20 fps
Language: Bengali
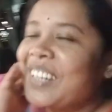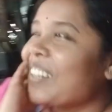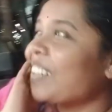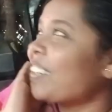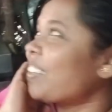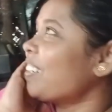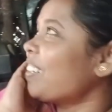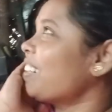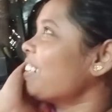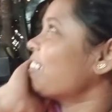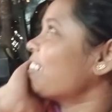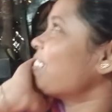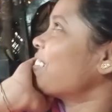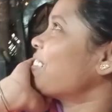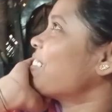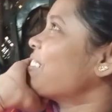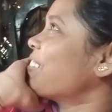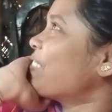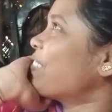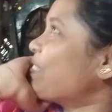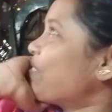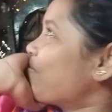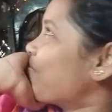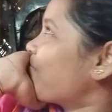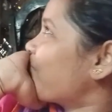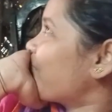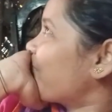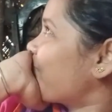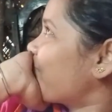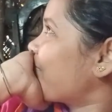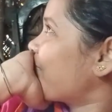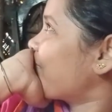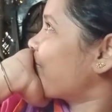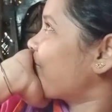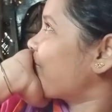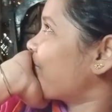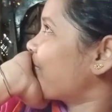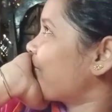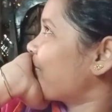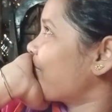পয়সা নিতে এসছে হচ্ছে
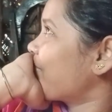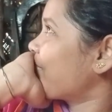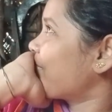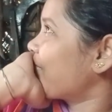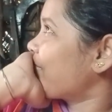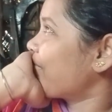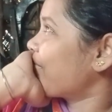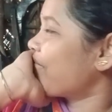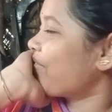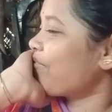ইঞ্জেকশান নেবে